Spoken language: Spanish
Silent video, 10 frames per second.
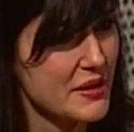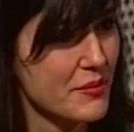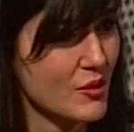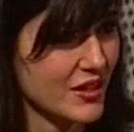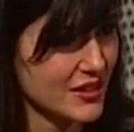
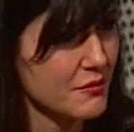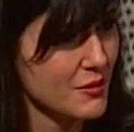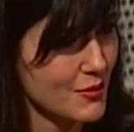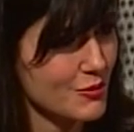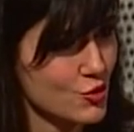pero aquí
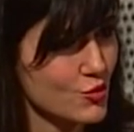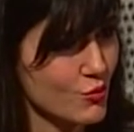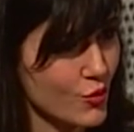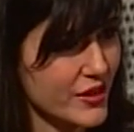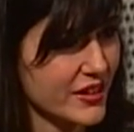también vemos
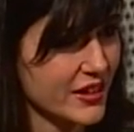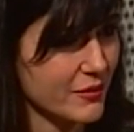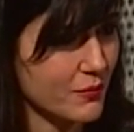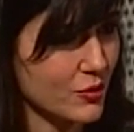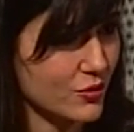un buen
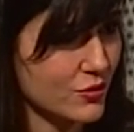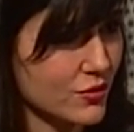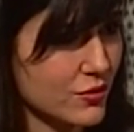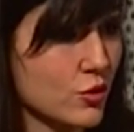ejemplo, ¿no?